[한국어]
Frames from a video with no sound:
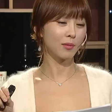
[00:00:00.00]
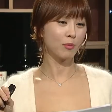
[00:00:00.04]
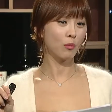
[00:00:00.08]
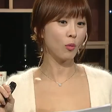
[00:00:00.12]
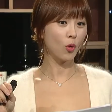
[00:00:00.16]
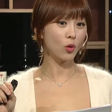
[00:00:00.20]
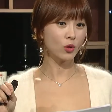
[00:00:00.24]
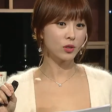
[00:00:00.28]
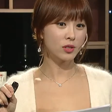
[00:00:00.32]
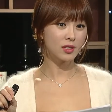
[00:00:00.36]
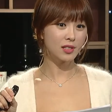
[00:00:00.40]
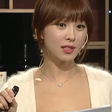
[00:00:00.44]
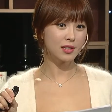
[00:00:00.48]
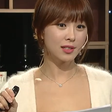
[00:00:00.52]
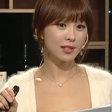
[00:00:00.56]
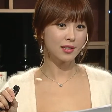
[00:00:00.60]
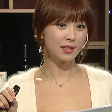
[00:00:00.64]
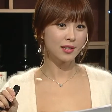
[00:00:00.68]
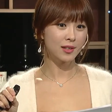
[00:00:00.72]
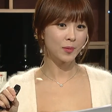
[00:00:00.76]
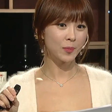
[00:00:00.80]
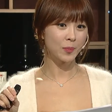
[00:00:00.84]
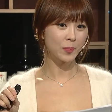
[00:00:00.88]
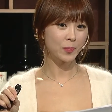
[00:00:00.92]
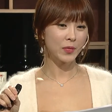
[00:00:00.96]
뭐지?
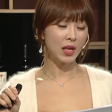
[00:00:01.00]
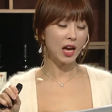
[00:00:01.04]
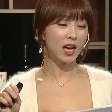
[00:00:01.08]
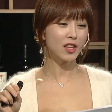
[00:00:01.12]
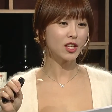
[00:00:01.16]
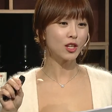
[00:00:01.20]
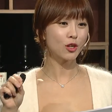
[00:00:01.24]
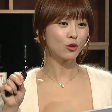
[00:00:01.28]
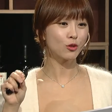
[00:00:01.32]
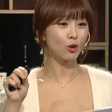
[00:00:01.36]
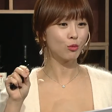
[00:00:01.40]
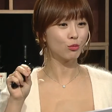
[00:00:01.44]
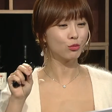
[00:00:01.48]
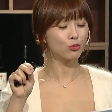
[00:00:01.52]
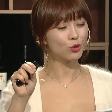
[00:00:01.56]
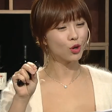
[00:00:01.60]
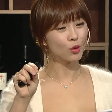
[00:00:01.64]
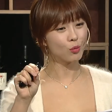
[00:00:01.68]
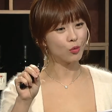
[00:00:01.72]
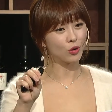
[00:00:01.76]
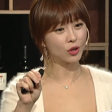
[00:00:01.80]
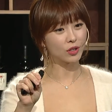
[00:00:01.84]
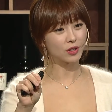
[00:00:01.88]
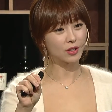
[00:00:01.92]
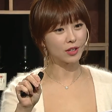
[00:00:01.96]
하나로 더
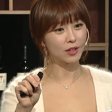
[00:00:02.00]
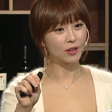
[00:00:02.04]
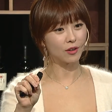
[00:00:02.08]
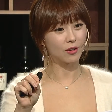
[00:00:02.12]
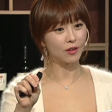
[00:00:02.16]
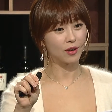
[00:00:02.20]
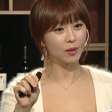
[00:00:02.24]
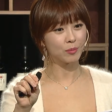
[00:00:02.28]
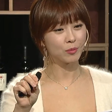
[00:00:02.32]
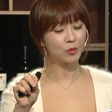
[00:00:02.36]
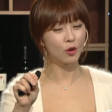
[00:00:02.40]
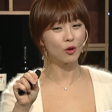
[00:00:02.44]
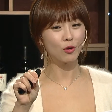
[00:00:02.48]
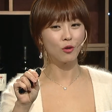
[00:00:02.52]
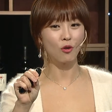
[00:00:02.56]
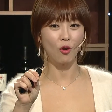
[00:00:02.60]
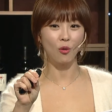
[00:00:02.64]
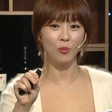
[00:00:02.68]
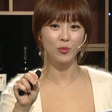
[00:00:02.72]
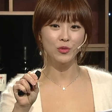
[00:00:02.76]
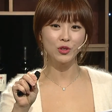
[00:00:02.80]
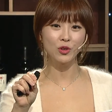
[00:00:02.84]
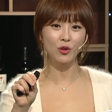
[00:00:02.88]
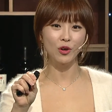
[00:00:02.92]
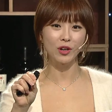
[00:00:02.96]
물어보게 돼요. 별거
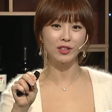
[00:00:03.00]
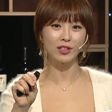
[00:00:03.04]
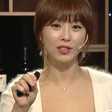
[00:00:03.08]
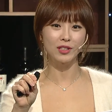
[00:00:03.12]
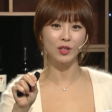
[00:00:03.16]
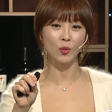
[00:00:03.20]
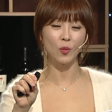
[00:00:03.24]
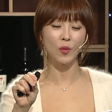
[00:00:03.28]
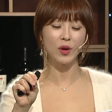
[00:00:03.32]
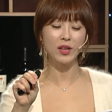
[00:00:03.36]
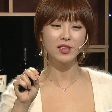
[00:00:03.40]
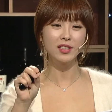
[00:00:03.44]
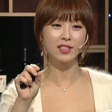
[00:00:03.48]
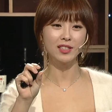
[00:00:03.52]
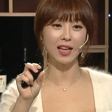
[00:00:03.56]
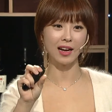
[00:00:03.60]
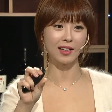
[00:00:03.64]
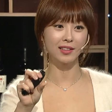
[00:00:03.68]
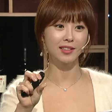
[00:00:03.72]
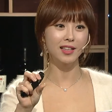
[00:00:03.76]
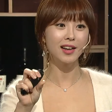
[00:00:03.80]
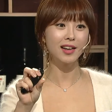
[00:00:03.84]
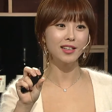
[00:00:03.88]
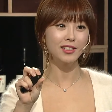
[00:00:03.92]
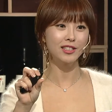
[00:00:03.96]
없는 것 같은데 왠지
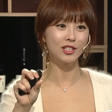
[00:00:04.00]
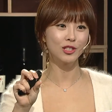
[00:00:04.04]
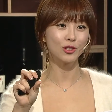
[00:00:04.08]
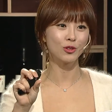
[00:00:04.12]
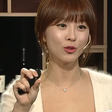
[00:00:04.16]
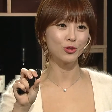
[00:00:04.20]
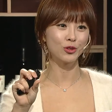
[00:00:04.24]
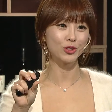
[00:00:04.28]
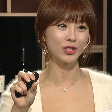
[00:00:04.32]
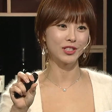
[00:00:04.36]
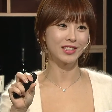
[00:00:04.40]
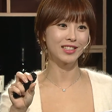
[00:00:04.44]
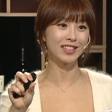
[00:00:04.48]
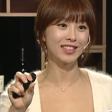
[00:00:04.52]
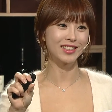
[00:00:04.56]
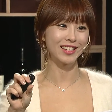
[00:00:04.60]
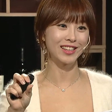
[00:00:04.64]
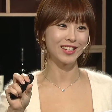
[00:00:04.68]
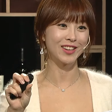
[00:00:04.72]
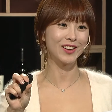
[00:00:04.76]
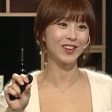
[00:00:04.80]
당당한 친구들 있잖아요.